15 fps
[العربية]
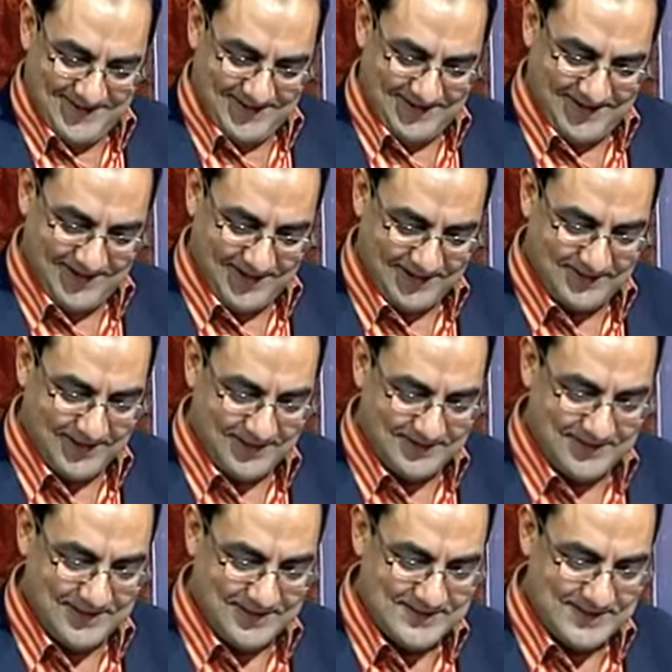أيضا
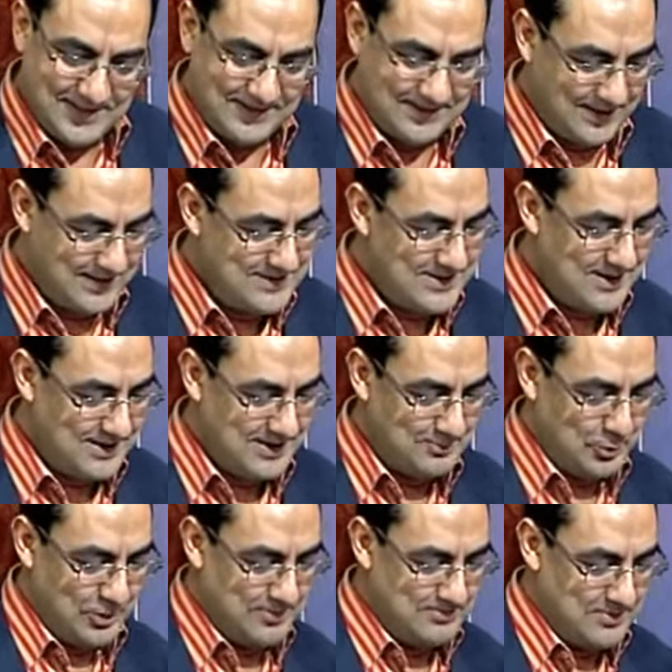عندنا رسالة ثانية
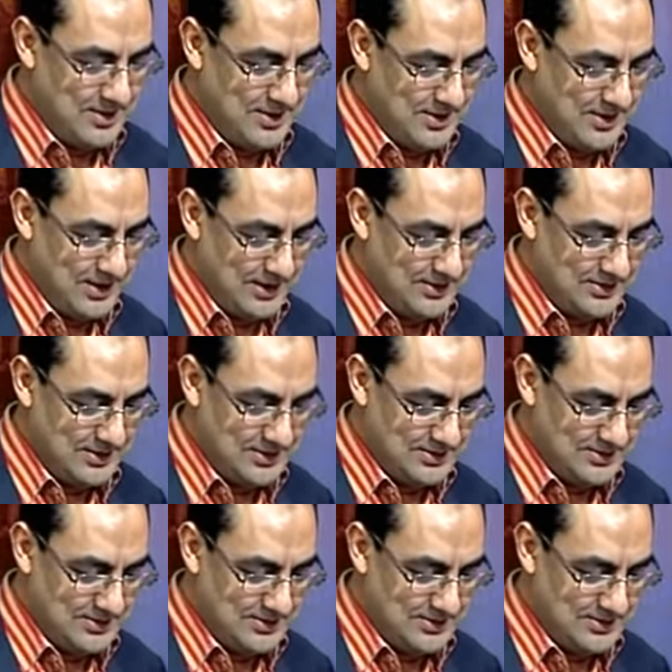مهمة أيضا